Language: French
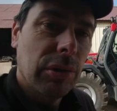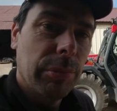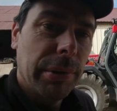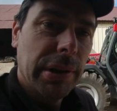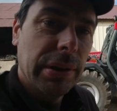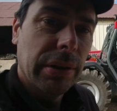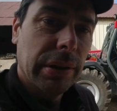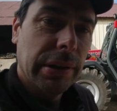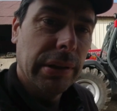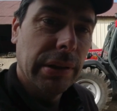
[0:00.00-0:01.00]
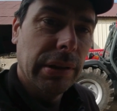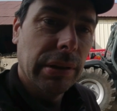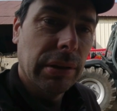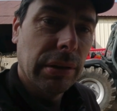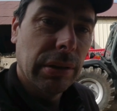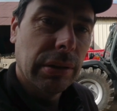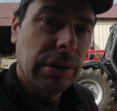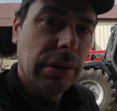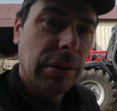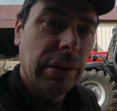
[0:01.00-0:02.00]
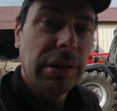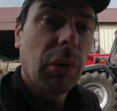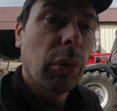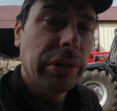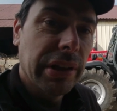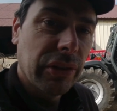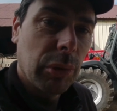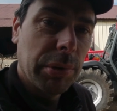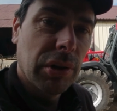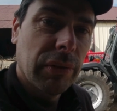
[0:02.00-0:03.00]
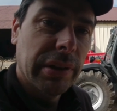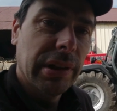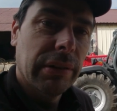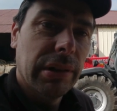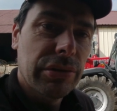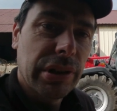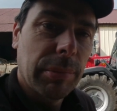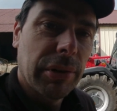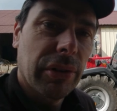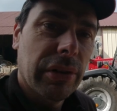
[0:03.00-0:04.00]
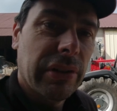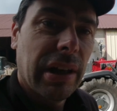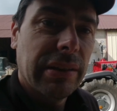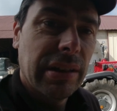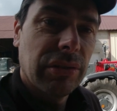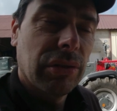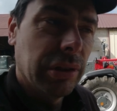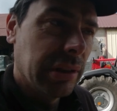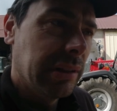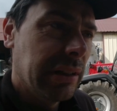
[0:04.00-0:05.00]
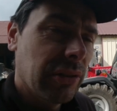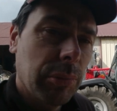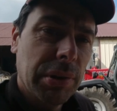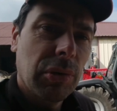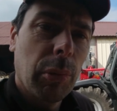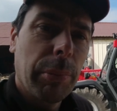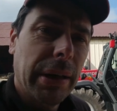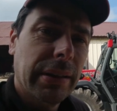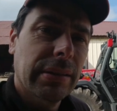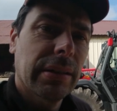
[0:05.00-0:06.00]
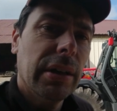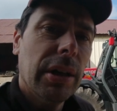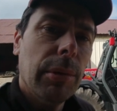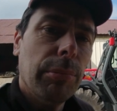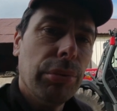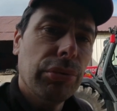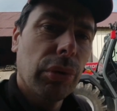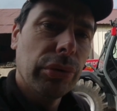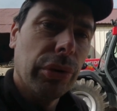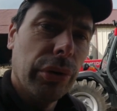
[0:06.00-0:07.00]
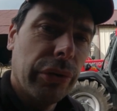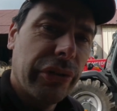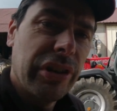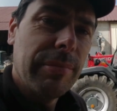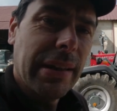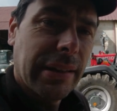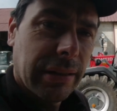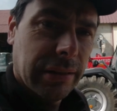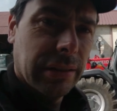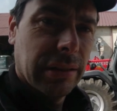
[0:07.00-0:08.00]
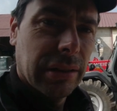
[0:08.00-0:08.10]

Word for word: développée dans les dans les gros télescopiques, on va dire. Voilà, jusqu'à présent, ils s'arrêtaient sur des télescopiques compacts plutôt de 6 mètres.